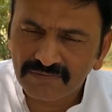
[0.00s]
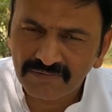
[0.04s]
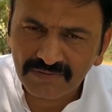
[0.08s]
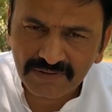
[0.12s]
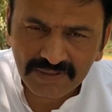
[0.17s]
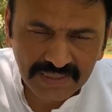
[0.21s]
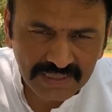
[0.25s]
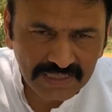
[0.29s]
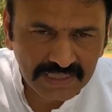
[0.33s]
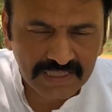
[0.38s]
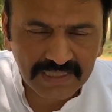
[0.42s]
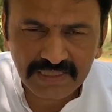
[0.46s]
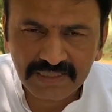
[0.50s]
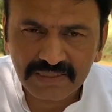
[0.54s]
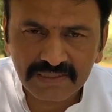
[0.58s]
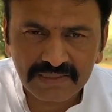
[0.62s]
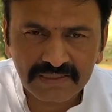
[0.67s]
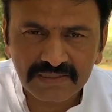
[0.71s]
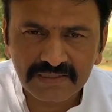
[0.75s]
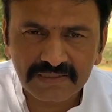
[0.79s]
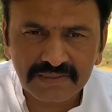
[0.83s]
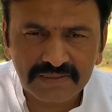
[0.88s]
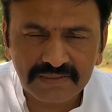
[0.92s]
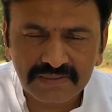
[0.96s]
ఇవ్వలేడా
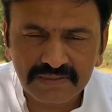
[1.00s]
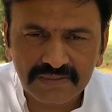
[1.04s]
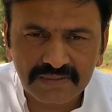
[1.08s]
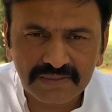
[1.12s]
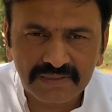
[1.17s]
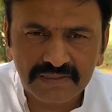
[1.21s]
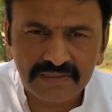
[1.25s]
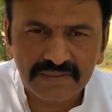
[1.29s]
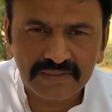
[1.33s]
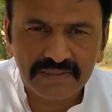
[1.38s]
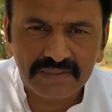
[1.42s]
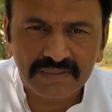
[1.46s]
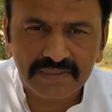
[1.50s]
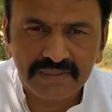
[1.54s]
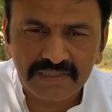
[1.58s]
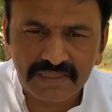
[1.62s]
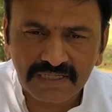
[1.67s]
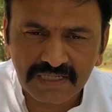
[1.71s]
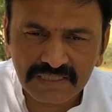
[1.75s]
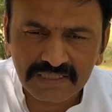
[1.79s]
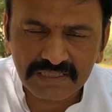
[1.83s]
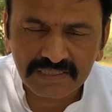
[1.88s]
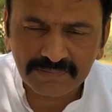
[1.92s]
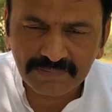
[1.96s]

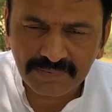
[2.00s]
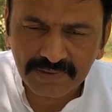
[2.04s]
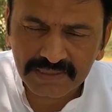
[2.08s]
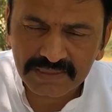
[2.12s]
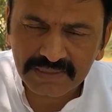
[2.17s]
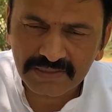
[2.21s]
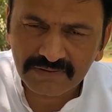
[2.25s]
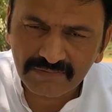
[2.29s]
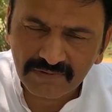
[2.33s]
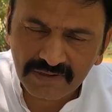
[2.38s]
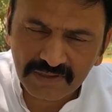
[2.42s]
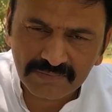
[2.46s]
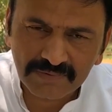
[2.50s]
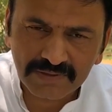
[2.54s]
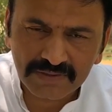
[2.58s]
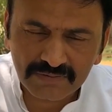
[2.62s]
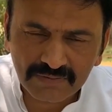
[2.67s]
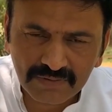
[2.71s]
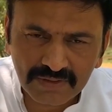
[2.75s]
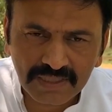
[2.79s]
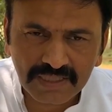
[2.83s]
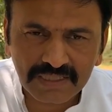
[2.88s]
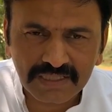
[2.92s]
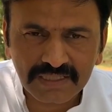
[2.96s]
లక్ష పాతిక వేల
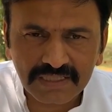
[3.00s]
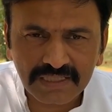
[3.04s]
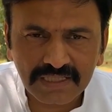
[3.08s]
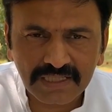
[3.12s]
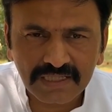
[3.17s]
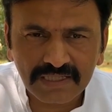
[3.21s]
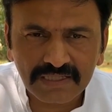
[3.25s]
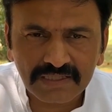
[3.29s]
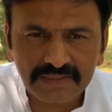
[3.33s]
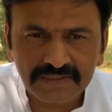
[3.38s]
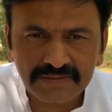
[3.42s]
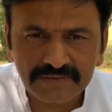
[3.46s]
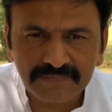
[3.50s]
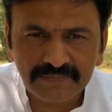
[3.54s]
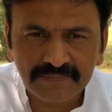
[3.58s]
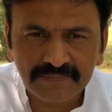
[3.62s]
మంది ఉన్నారు కదా